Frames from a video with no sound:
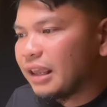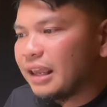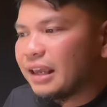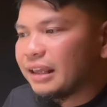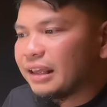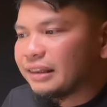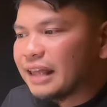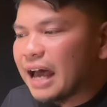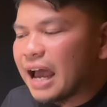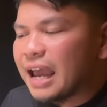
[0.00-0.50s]

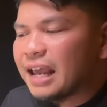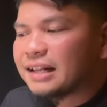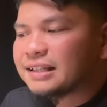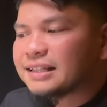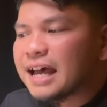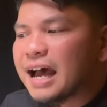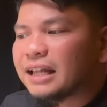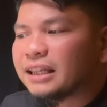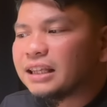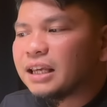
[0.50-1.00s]
dahil
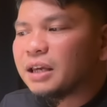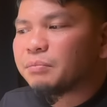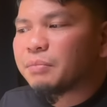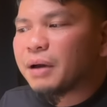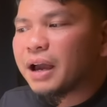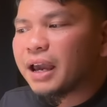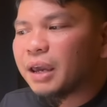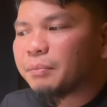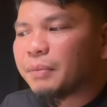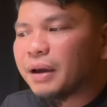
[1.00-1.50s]
sa ating
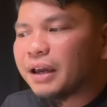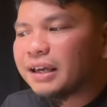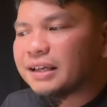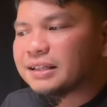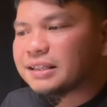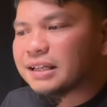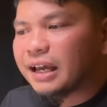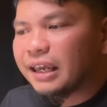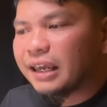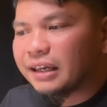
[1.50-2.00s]

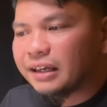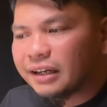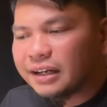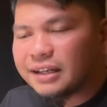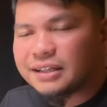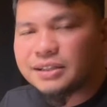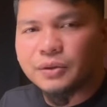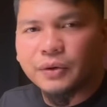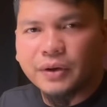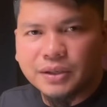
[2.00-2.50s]
pakipag-isa kay
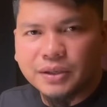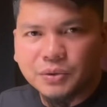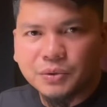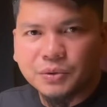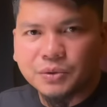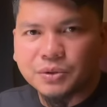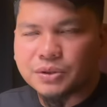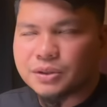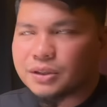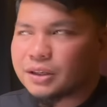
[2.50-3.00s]
Kristo
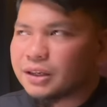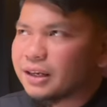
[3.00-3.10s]
Jesus.